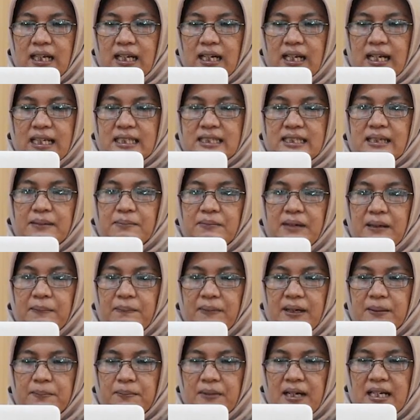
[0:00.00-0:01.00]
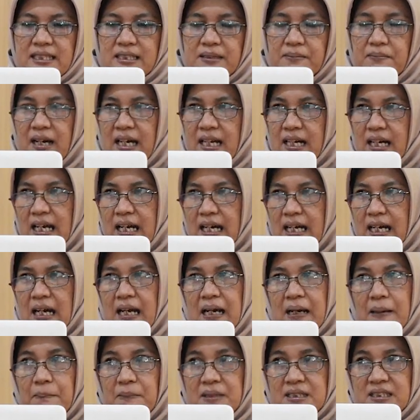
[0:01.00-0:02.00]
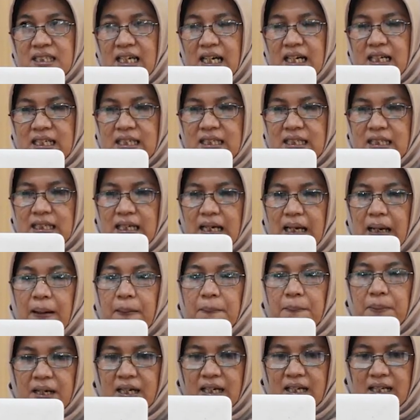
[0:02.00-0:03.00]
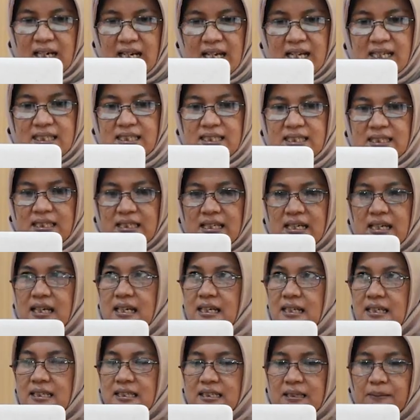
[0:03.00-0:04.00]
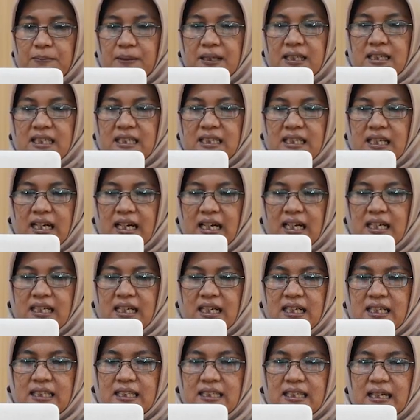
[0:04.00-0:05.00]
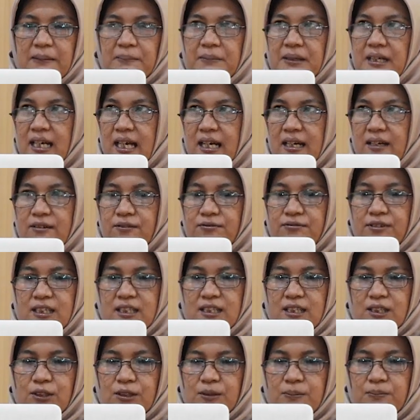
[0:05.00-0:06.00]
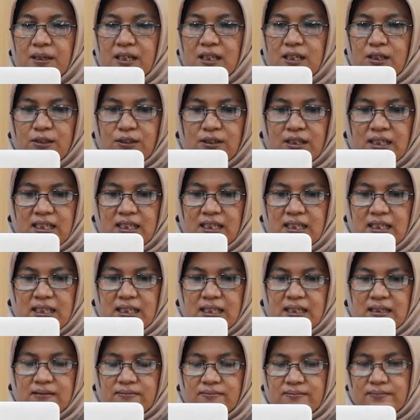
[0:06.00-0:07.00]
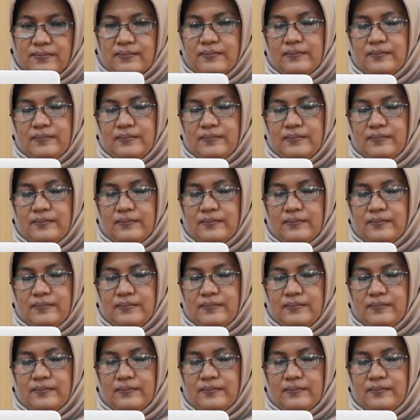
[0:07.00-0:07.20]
adalah SMA 14 Semarang menjadi berkelas. Seperti yang ada di tampilan video berikut ini.